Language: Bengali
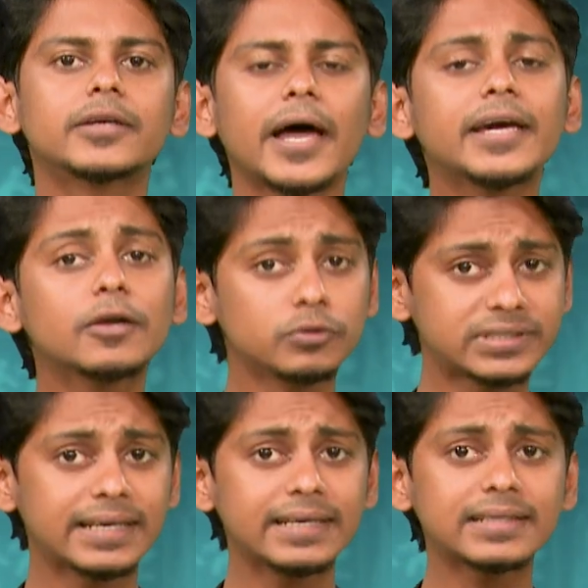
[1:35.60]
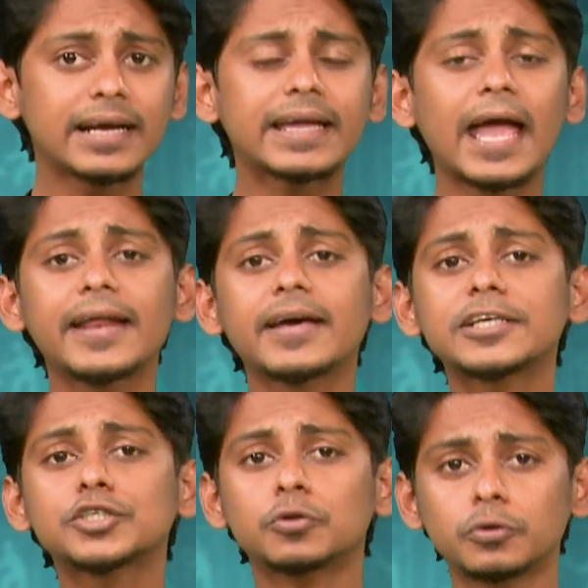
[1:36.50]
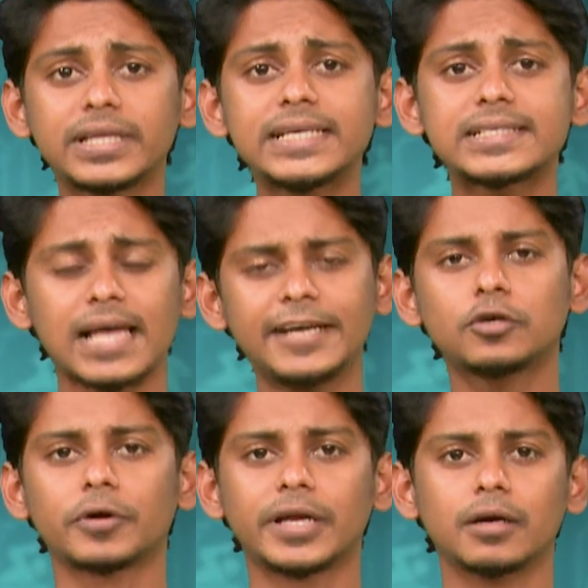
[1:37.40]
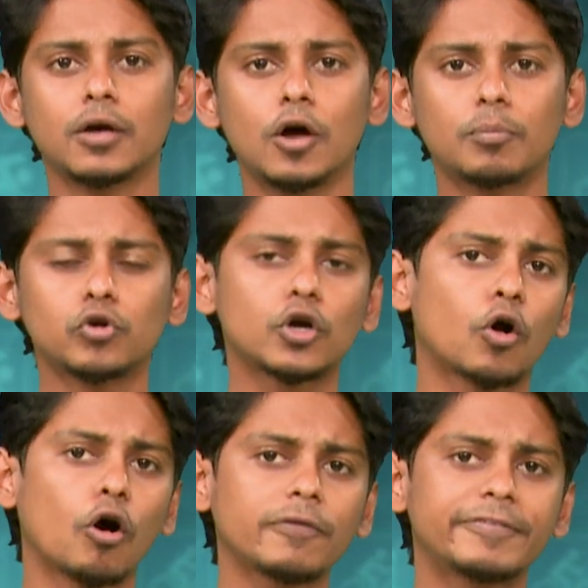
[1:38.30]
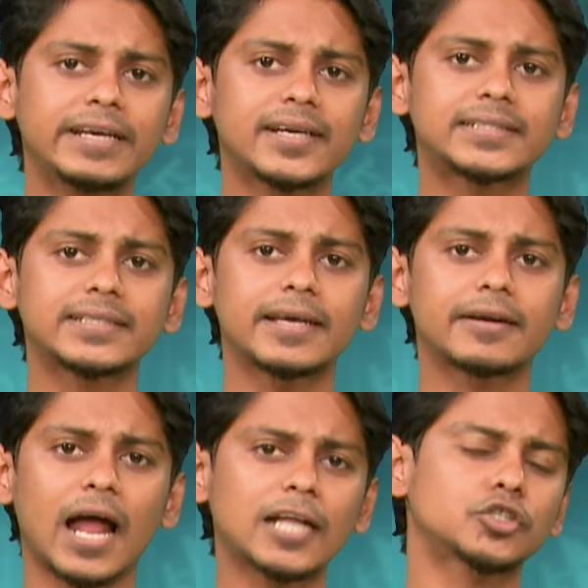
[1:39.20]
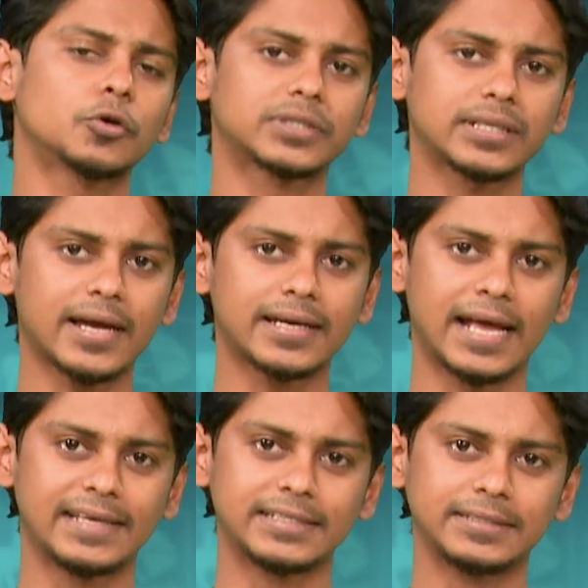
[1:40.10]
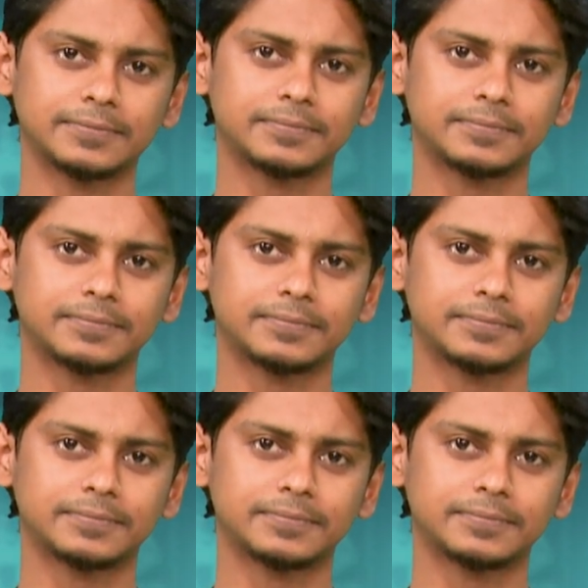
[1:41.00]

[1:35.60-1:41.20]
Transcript: টাইগার উডসকে তার ক্যারিয়ারের শুরুতেই সাইন করে পুরো গল্ফ ইন্ডাস্ট্রিতে রাজ করতে থাকে নাইকি